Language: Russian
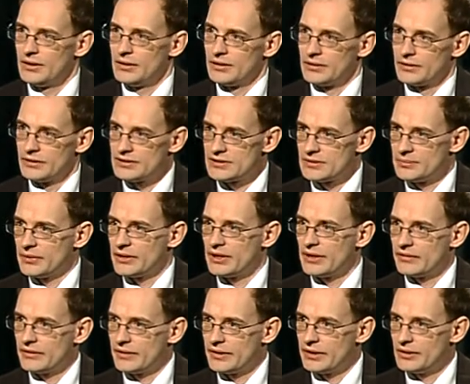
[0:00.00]
если мы
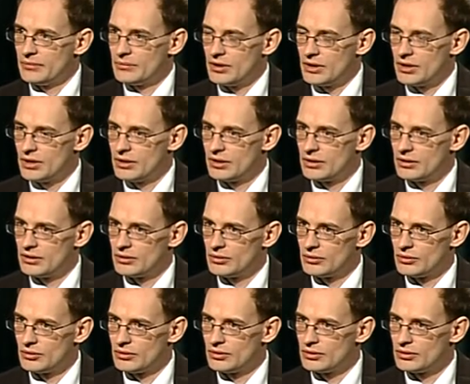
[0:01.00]
говорим
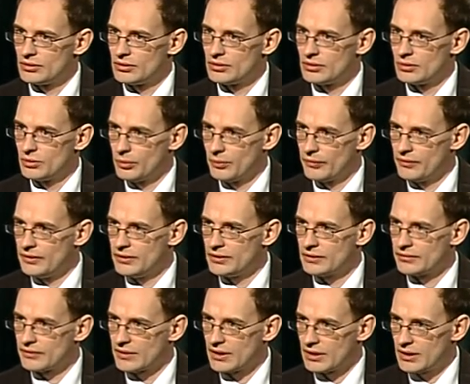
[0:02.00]
о любви
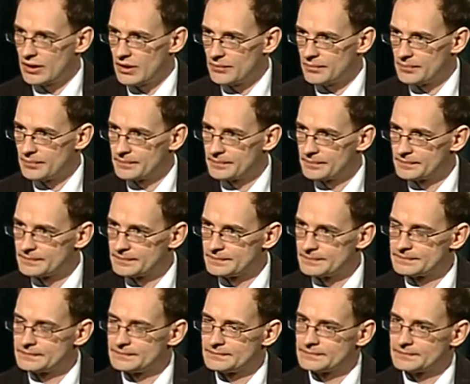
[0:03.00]
к врагам,
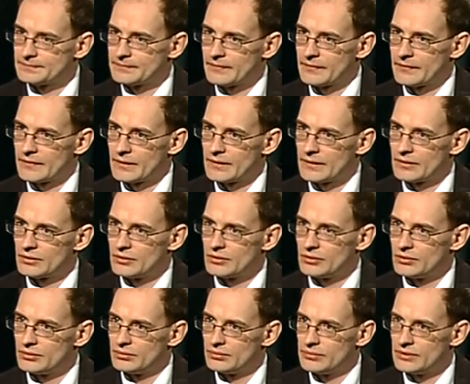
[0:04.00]

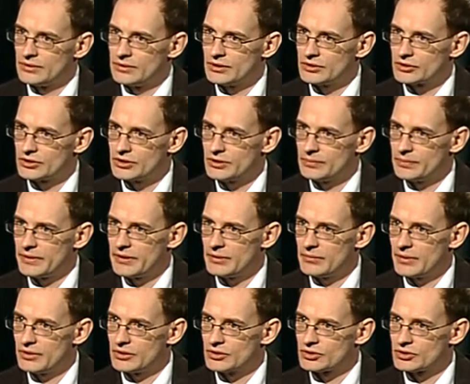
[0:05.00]
то мы должны
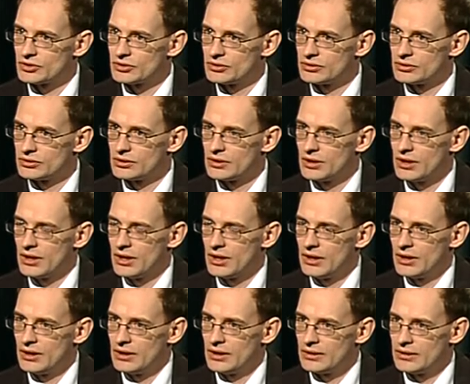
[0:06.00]
понимать, что
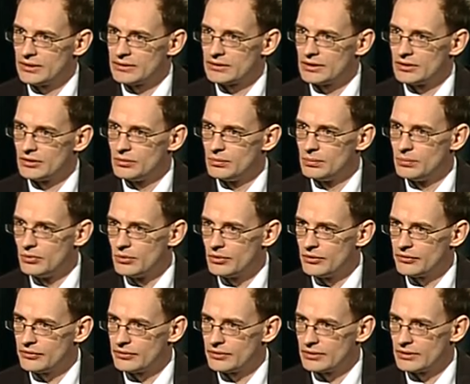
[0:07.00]
эта
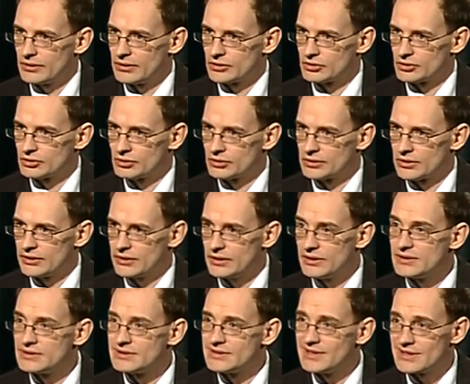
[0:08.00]
любовь что-то
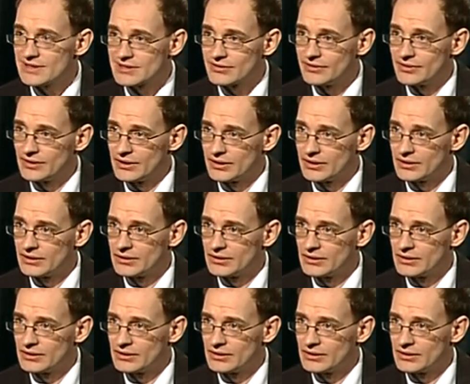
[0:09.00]
неестественное.